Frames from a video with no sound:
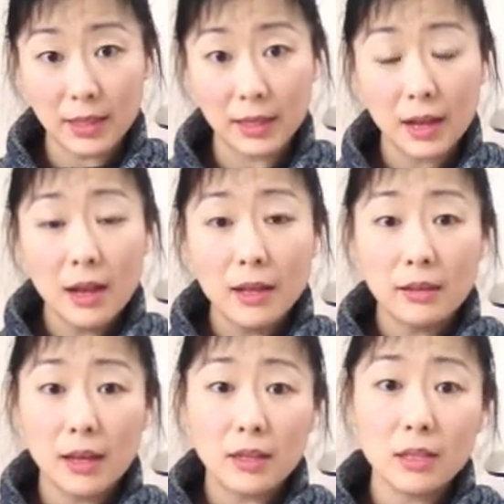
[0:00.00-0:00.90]
地，
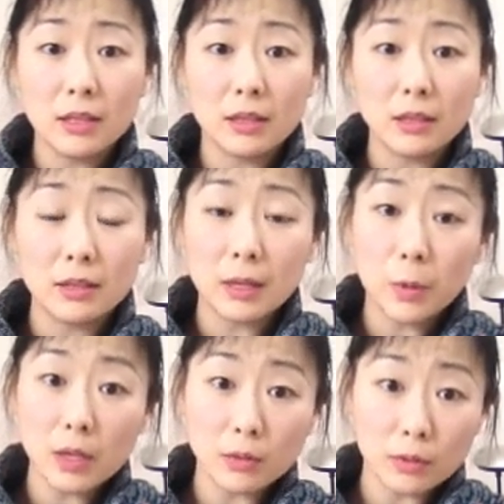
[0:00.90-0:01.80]
但是呢，在
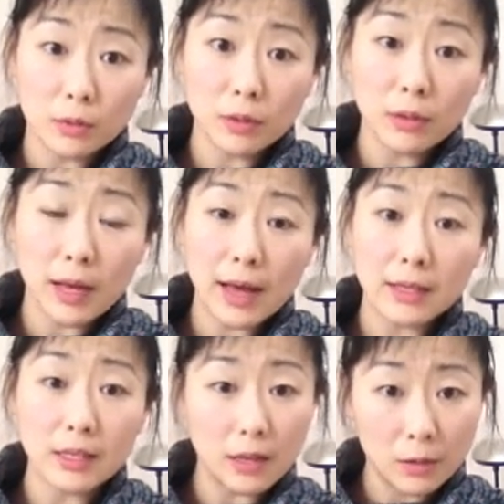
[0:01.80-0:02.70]
院子中
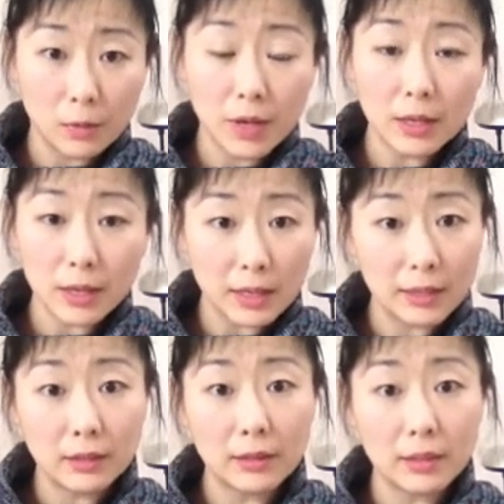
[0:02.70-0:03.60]
还是隐约可以
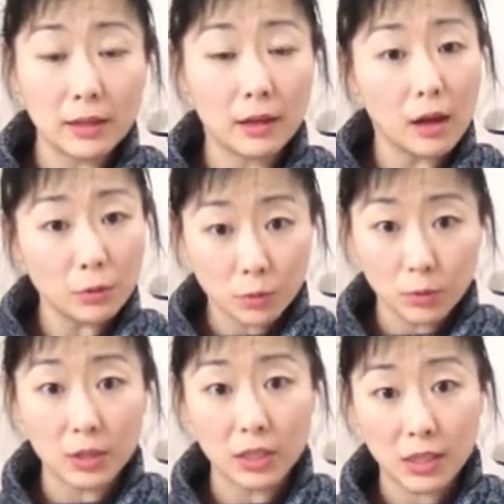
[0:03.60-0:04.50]
听见高
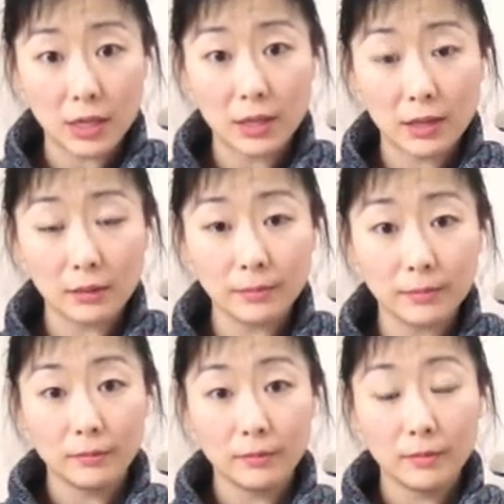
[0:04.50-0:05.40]
速的声音。
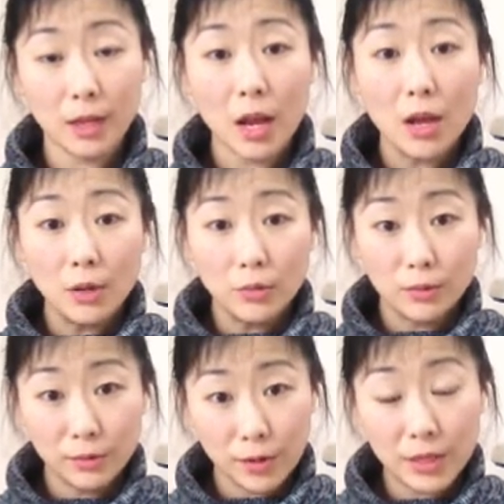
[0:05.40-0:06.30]

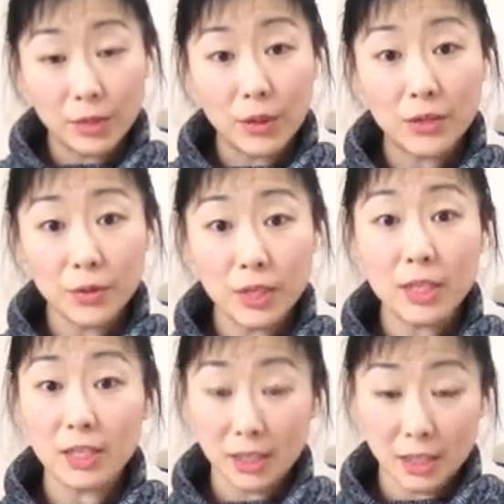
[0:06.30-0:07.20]
如果你对
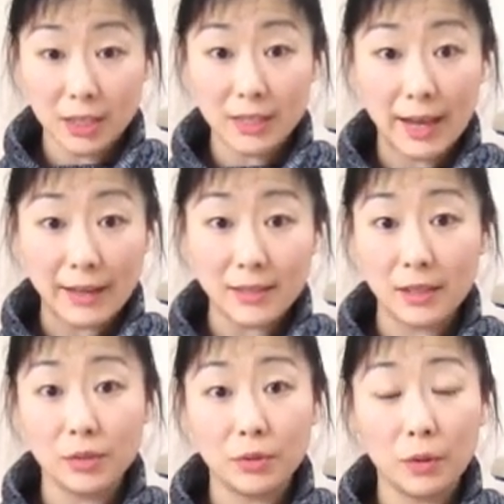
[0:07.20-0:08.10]
Newton 这个城市感
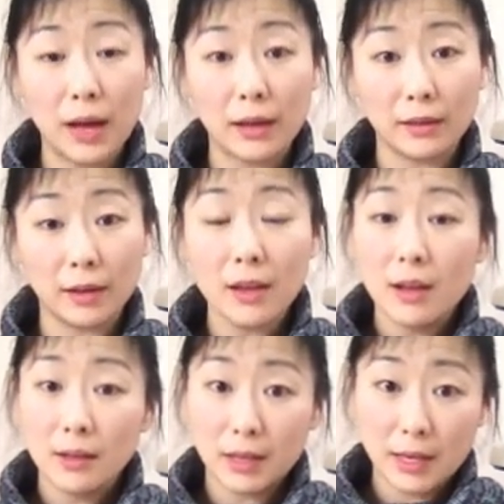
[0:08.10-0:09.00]
兴趣的话呢，
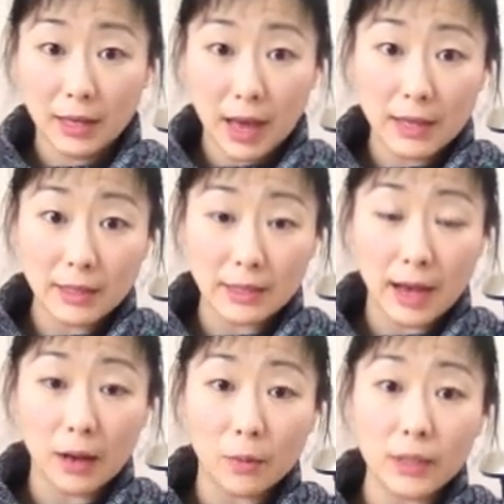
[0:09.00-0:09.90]
可以看一
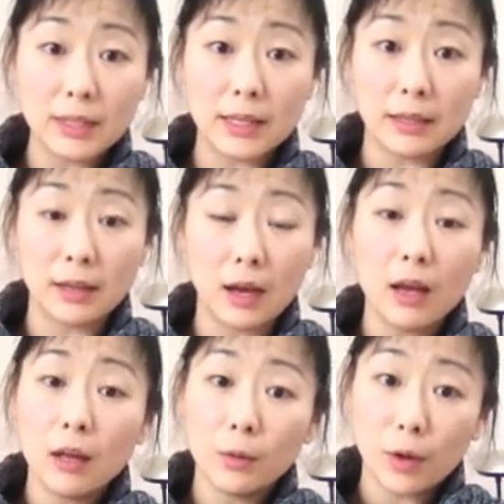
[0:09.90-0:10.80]
下我写的
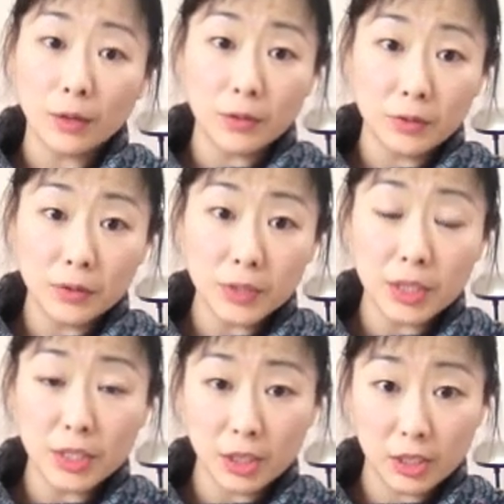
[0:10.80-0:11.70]
关于
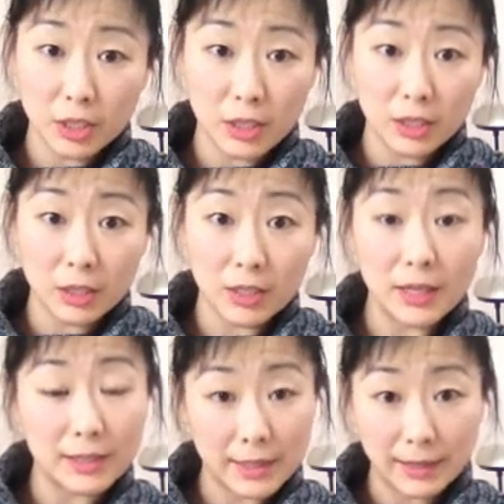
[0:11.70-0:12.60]
Newton 这个城市
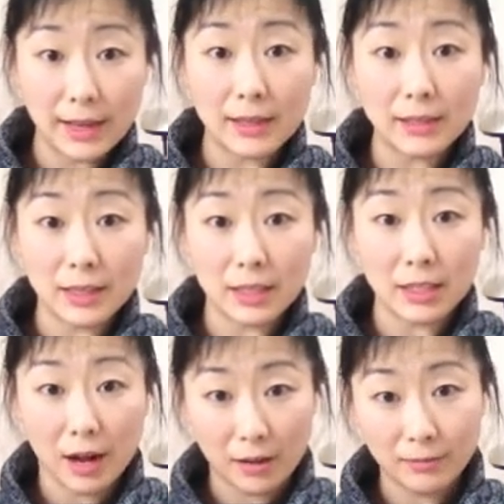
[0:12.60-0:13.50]
的简单介
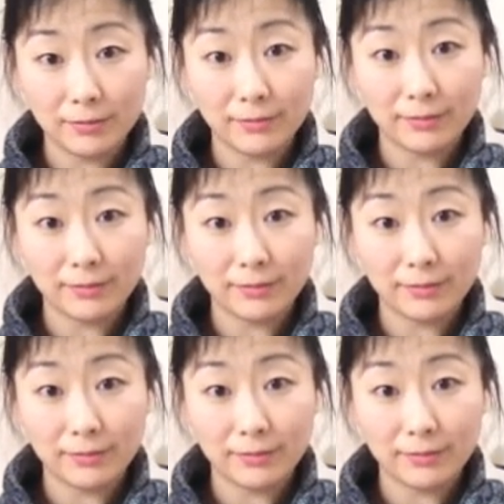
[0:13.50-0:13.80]
绍。